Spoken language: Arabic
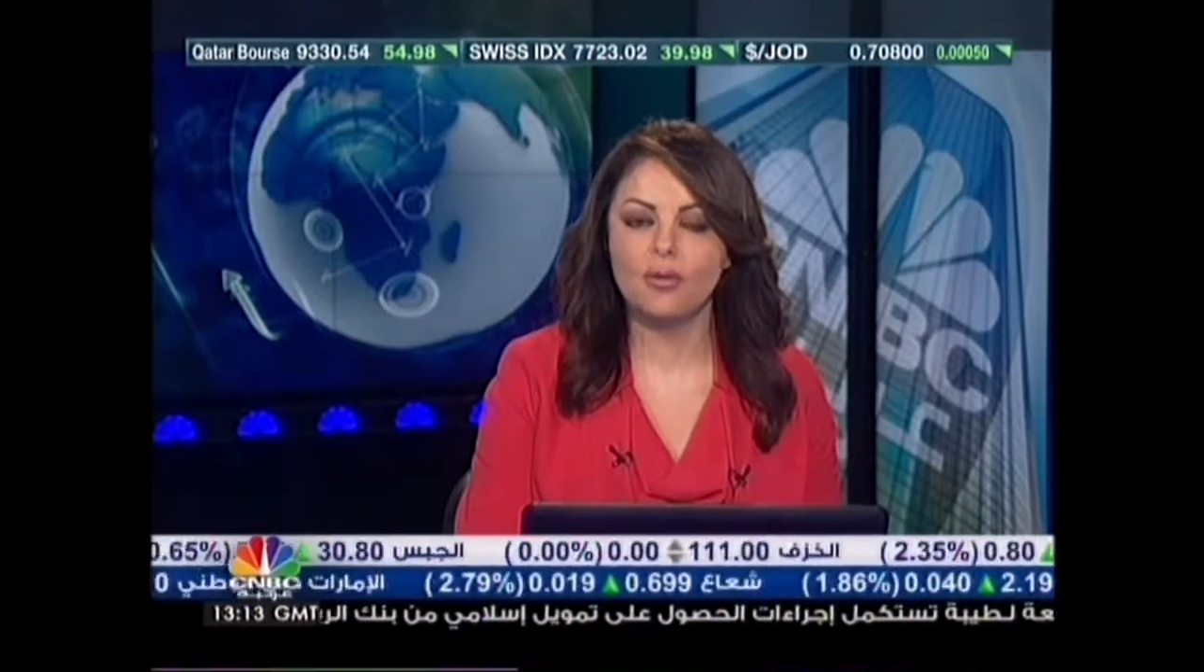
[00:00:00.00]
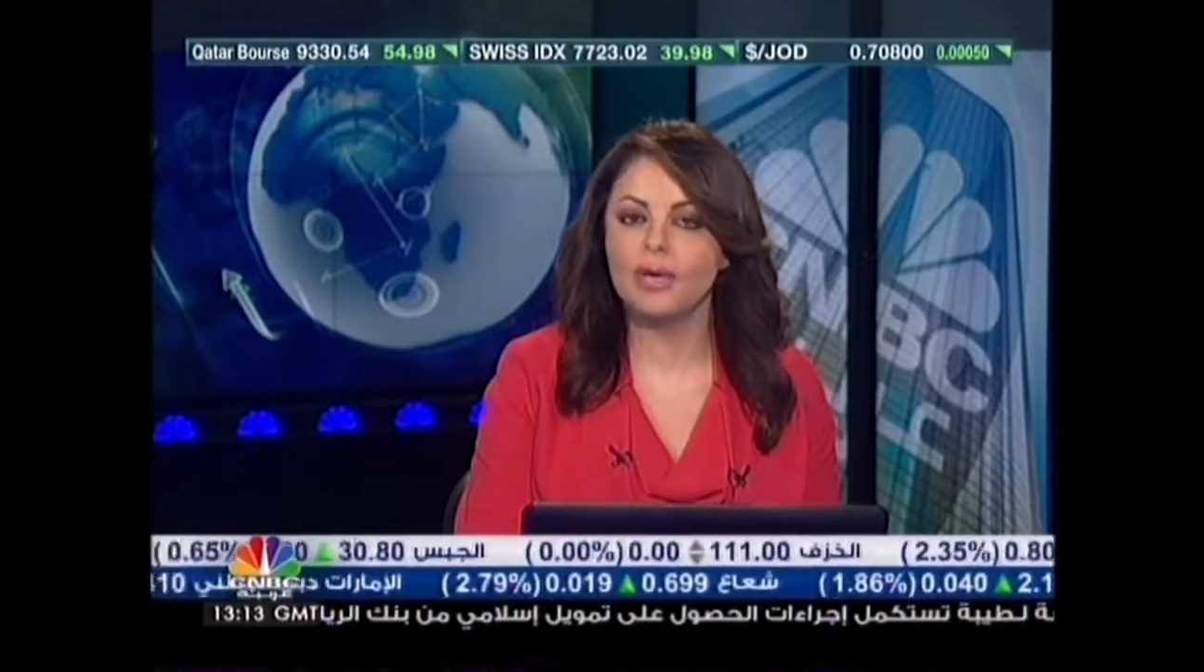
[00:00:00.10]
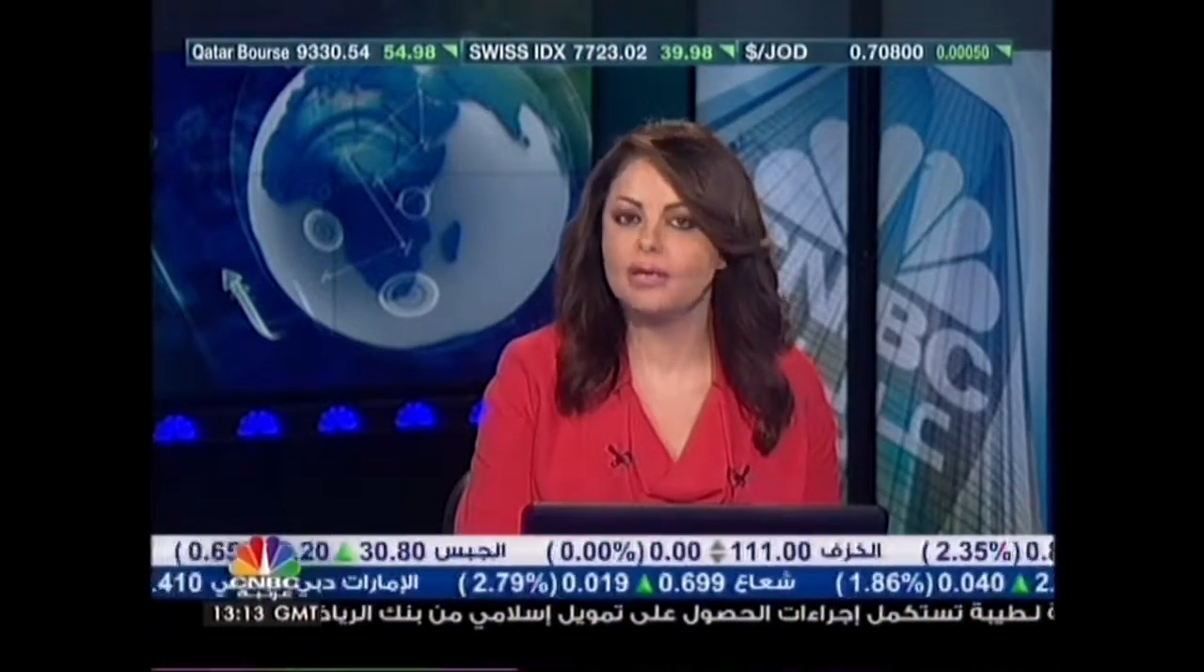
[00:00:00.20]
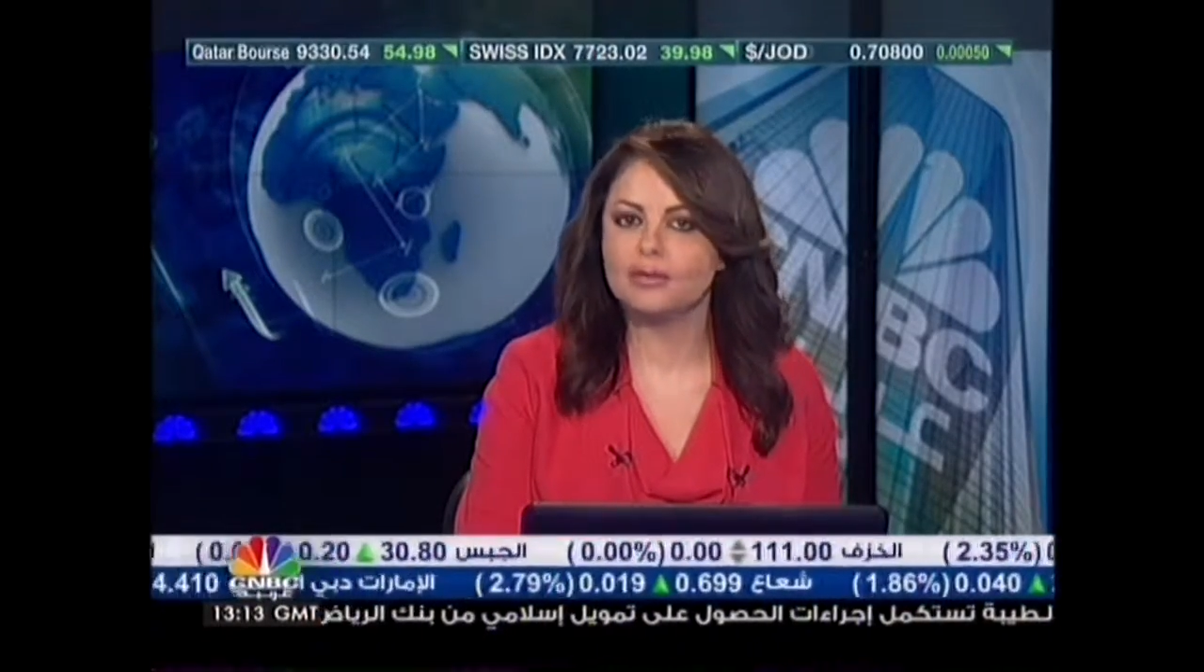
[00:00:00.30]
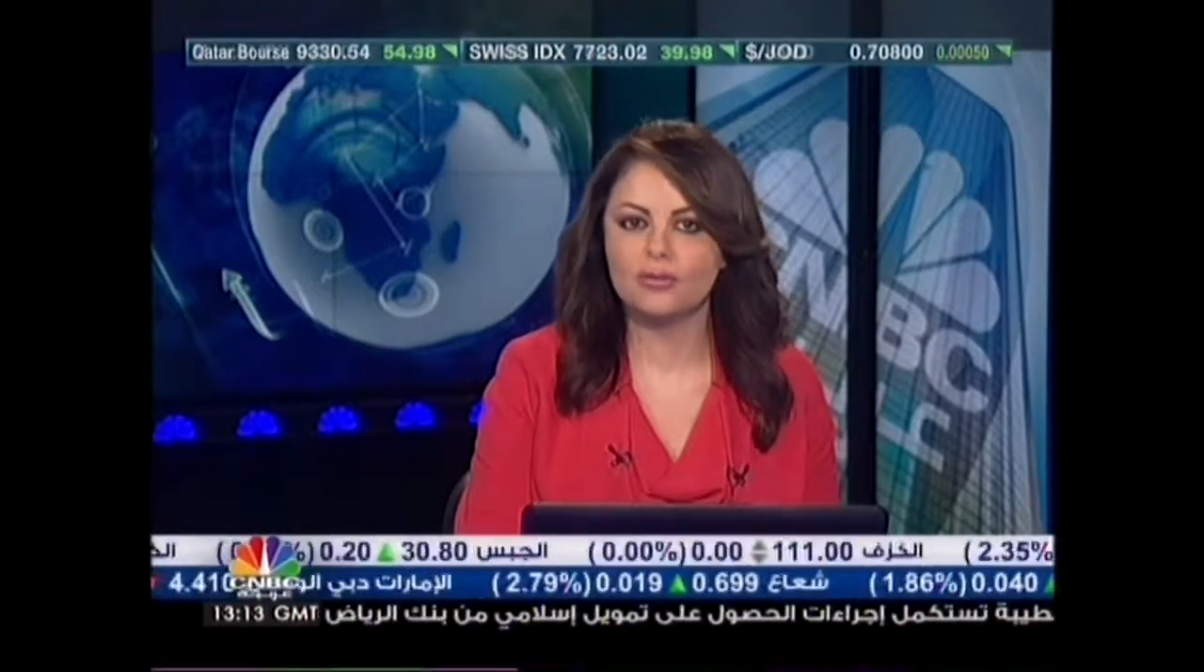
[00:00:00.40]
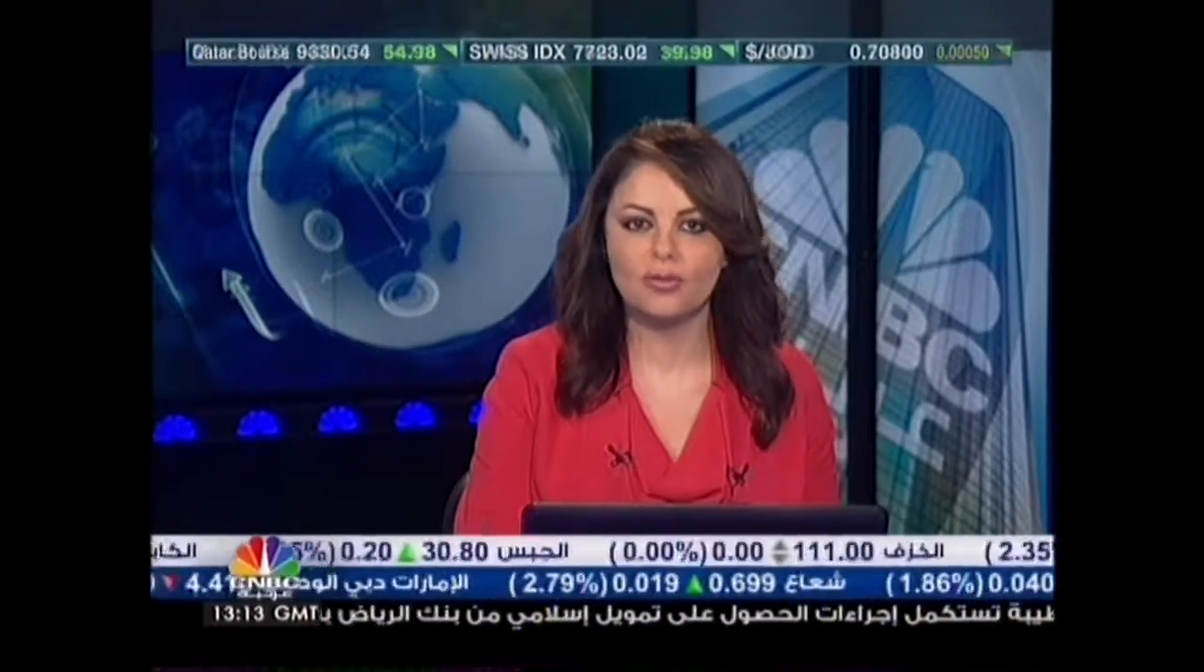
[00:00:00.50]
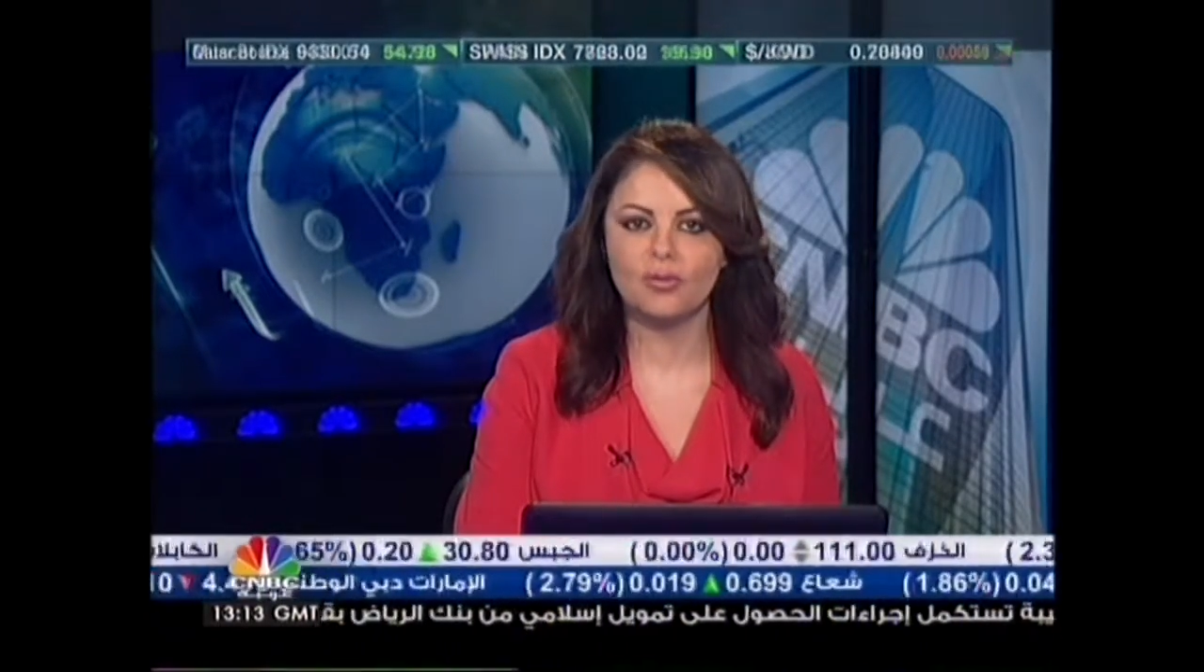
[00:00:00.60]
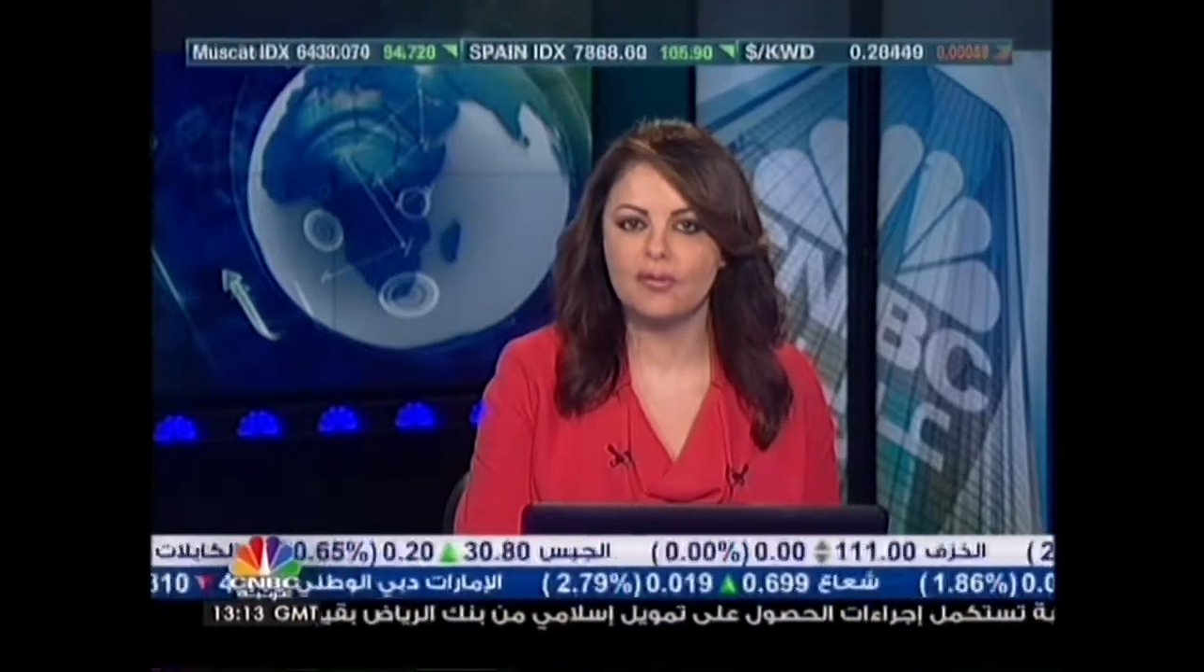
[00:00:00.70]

وما ينتظره